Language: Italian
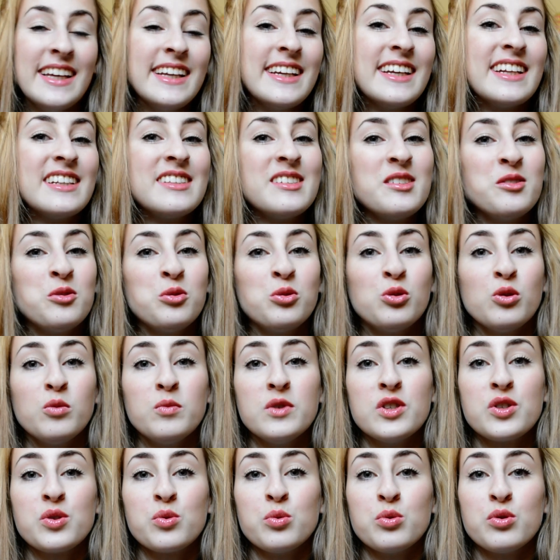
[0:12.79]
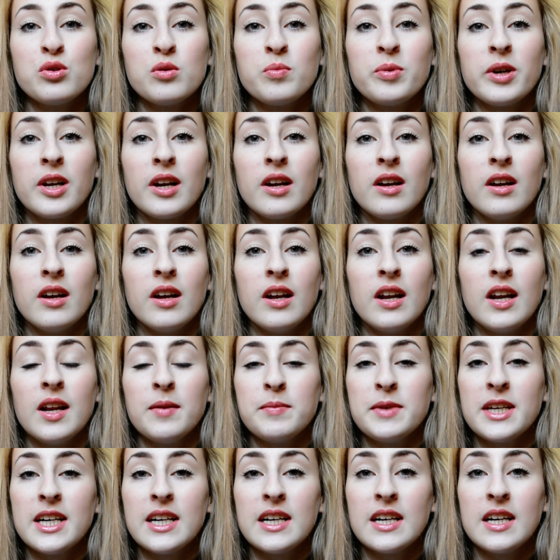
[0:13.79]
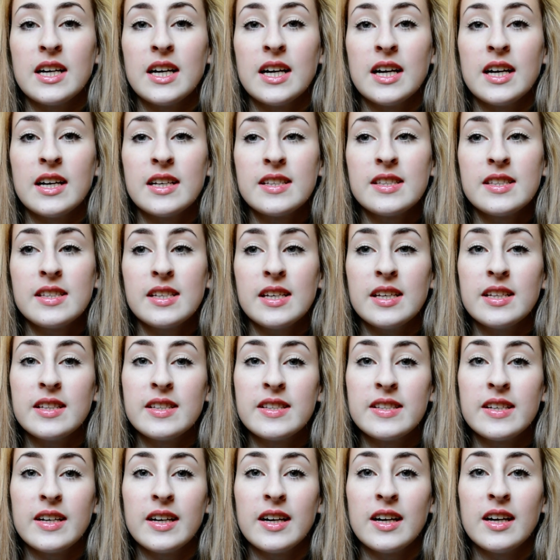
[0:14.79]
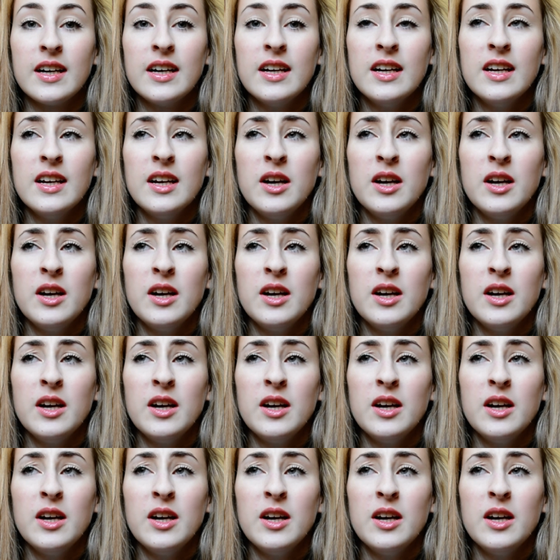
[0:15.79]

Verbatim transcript: innanzitutto mi scuso per la mia assenza